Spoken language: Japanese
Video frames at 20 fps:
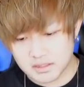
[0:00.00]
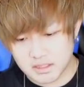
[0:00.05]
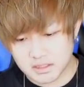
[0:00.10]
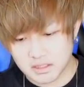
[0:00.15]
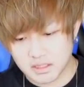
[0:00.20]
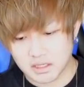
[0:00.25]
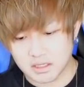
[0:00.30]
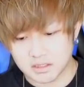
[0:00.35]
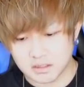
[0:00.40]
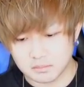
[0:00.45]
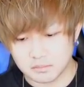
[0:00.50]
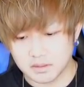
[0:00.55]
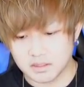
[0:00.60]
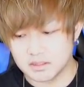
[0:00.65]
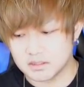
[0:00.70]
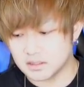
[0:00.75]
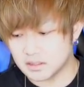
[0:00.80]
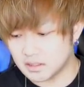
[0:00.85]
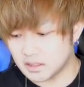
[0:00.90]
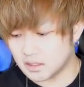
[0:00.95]
けてあげてもいい
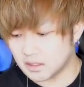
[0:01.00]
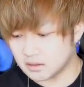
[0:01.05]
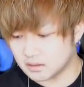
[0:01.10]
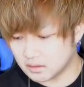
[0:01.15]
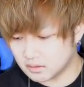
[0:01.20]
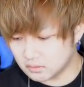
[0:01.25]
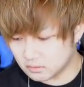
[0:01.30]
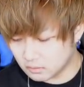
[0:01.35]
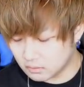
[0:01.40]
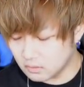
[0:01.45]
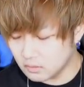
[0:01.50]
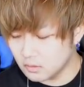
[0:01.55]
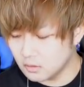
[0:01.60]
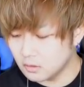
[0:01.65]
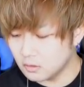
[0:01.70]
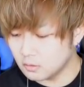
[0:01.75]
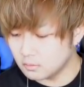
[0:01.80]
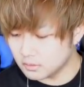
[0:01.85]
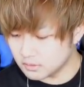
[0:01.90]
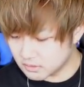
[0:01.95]
んじゃないかなと。
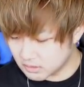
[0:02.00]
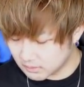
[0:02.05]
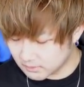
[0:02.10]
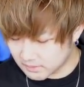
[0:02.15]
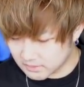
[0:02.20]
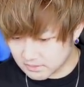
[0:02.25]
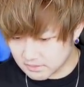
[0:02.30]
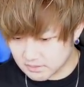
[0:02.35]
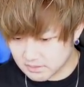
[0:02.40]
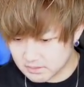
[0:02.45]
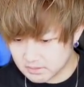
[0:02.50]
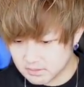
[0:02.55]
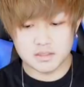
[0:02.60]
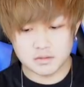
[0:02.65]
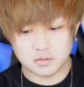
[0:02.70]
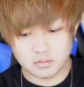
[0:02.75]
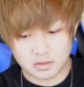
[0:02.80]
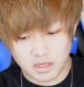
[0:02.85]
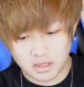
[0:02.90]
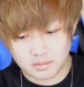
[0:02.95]
思ってます。
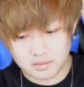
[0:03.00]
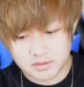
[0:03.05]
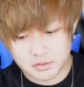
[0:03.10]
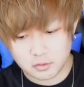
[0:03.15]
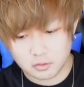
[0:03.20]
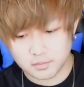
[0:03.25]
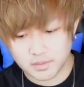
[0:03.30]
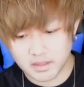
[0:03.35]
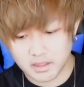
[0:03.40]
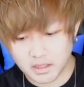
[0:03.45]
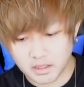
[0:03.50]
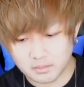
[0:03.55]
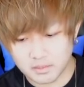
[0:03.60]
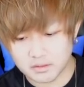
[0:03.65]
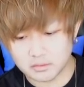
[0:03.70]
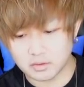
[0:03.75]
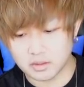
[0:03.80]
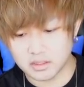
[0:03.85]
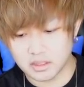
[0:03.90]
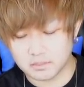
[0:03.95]
そうか、照明平
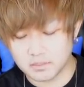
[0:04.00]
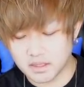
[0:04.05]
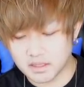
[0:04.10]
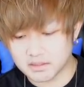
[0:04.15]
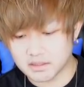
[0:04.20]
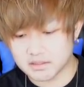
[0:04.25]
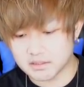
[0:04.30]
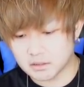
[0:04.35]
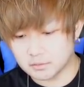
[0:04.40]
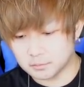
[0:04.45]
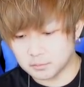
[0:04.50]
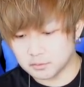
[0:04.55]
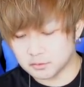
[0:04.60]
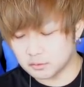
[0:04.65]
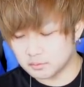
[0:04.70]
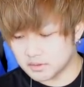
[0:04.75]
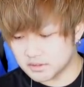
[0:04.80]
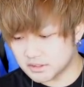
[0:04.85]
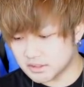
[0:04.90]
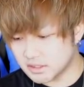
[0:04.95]
明とかで味方
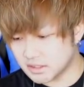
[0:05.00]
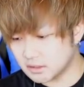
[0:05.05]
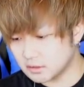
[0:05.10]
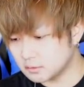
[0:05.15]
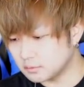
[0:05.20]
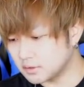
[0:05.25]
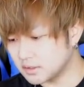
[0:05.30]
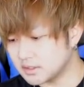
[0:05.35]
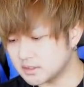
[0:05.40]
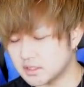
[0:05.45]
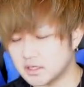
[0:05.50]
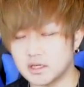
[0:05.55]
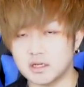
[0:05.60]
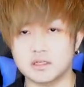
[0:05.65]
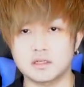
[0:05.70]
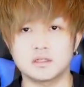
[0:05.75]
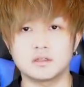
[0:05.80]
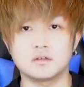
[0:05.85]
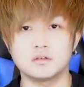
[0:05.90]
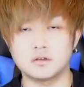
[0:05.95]
サポートもしてあげるのもいいんじゃない
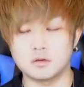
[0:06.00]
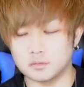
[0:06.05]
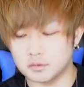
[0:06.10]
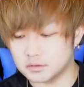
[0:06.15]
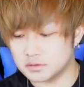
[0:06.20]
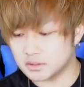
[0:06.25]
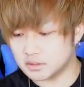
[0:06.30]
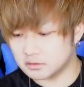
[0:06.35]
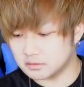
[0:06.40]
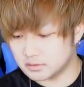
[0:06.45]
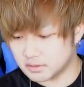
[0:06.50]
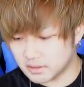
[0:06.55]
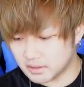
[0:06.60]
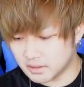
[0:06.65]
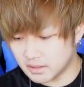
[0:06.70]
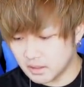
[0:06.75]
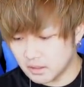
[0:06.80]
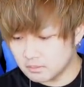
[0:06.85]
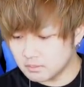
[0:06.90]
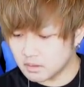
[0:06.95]
かなというふうに思ってるん
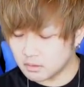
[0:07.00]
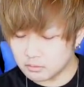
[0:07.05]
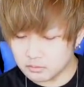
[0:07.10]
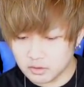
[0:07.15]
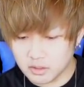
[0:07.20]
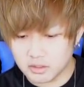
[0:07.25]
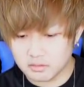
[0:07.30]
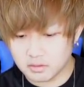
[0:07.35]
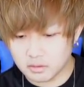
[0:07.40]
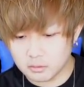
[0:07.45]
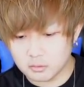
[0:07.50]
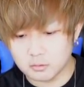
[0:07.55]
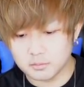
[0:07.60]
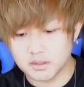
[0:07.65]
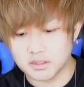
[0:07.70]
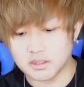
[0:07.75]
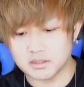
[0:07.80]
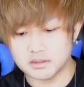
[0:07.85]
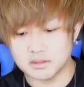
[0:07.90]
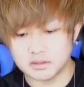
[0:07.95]
で、まあこの辺は好
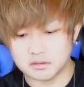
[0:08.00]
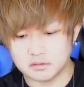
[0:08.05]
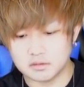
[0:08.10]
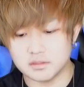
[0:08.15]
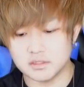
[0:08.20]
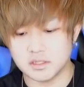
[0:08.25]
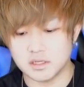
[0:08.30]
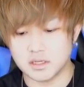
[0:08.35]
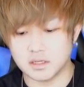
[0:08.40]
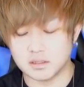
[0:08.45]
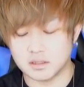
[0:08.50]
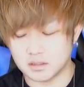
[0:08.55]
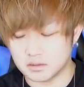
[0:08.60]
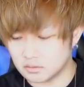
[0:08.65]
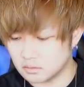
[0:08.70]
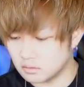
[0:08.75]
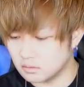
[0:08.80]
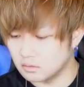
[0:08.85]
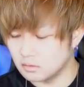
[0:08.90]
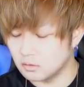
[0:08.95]
みになってくるんじゃないかな
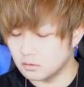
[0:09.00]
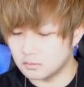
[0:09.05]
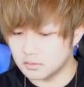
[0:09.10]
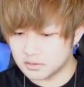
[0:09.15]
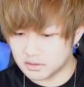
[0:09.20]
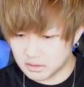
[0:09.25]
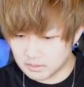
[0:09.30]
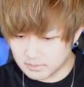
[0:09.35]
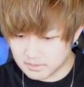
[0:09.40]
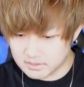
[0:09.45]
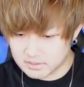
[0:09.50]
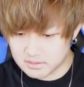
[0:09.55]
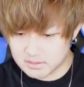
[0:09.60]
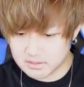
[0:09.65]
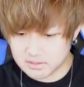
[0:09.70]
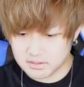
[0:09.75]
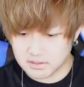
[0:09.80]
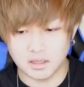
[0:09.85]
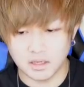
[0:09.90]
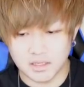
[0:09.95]
と思ってま
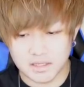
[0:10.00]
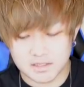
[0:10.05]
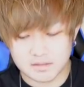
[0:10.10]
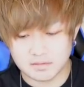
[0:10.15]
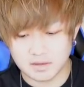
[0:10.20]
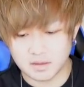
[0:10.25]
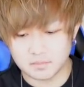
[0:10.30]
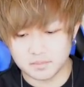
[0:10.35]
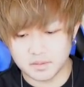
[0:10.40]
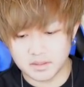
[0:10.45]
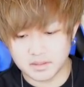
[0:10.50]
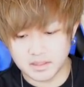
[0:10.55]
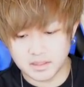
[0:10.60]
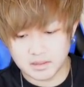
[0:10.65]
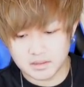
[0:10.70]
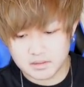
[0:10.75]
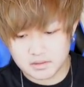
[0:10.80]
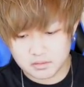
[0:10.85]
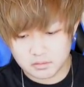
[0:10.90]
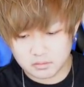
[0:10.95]
す。アリスはやっぱり
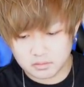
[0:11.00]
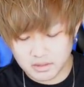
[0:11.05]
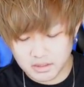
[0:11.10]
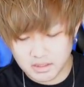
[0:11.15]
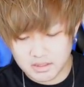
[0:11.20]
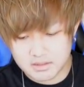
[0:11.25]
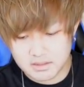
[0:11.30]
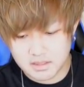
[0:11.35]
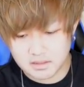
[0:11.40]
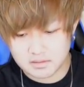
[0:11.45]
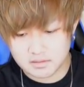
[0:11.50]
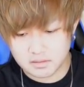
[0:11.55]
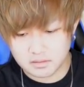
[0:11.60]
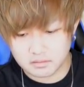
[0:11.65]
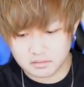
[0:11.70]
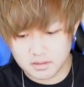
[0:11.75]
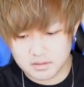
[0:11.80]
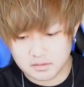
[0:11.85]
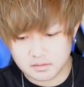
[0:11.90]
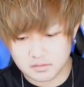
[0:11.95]
現状ね、活躍す
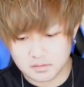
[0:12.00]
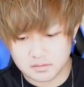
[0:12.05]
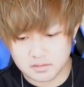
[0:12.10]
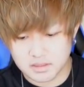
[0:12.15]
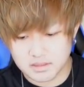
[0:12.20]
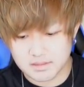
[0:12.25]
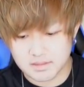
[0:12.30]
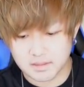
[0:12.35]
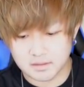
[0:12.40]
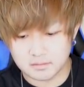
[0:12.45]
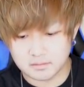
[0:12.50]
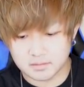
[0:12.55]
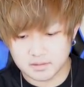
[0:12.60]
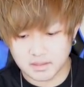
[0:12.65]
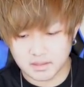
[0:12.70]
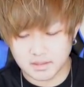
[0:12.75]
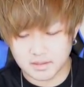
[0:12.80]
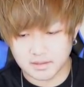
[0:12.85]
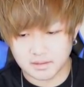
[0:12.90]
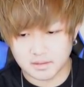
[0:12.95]
るクエスト少なすぎるん
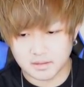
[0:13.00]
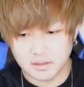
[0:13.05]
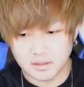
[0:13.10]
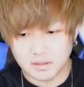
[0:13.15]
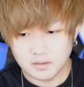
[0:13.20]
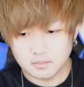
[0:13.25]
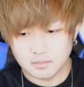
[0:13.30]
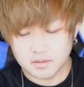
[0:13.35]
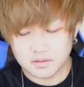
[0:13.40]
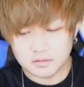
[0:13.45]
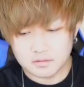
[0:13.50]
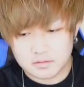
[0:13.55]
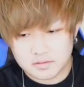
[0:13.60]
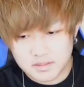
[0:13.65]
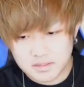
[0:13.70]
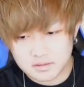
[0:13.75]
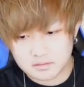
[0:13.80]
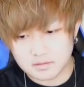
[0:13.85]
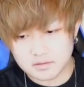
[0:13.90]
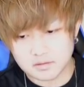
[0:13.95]
で、優
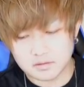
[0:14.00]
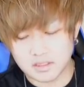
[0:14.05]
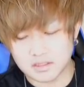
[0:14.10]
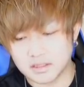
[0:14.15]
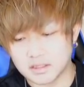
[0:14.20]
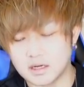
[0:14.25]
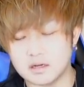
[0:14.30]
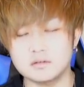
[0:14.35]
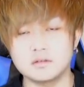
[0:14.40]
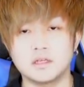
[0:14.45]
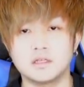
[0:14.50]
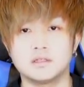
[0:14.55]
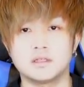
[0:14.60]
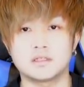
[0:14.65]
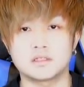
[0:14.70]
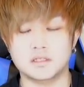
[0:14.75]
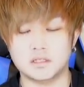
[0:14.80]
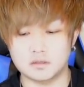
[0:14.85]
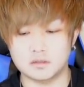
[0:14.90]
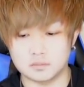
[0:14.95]
先度はそんな高くないん
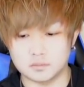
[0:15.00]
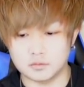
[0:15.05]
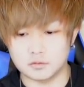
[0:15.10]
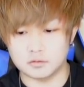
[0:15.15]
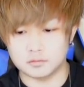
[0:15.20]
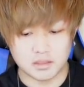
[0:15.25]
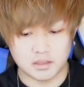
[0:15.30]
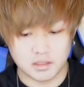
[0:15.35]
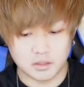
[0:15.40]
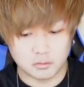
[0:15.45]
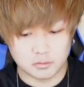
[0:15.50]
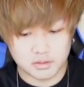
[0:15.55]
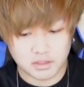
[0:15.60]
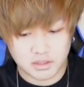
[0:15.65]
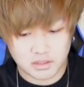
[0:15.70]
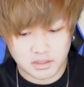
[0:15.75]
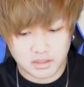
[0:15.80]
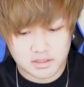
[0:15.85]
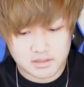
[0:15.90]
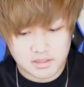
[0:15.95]
ですけども、基本
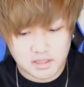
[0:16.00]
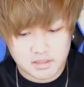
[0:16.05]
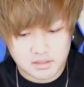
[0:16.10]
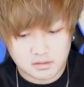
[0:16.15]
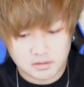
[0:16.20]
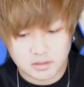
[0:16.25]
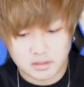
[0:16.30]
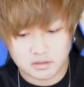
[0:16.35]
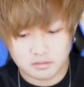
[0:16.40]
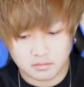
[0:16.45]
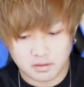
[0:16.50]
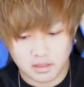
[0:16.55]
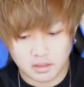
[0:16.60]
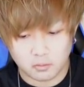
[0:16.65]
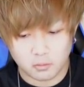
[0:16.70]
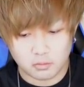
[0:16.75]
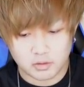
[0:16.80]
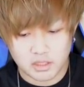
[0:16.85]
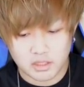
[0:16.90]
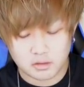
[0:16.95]
的に エスエス っていうのは
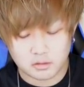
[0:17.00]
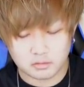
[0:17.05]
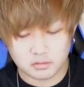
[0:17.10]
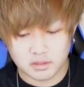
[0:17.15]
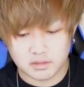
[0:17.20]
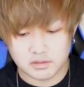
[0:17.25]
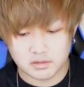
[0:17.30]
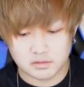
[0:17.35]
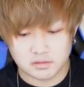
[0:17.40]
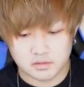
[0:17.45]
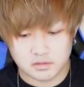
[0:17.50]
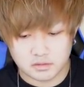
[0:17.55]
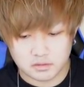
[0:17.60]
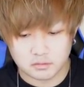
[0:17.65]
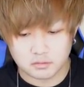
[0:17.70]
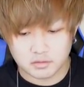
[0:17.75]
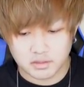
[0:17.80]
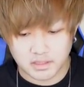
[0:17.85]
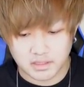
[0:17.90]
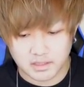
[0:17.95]
攻撃力に準ずる
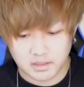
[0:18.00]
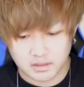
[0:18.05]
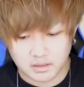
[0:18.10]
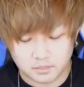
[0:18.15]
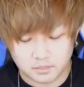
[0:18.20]
ので、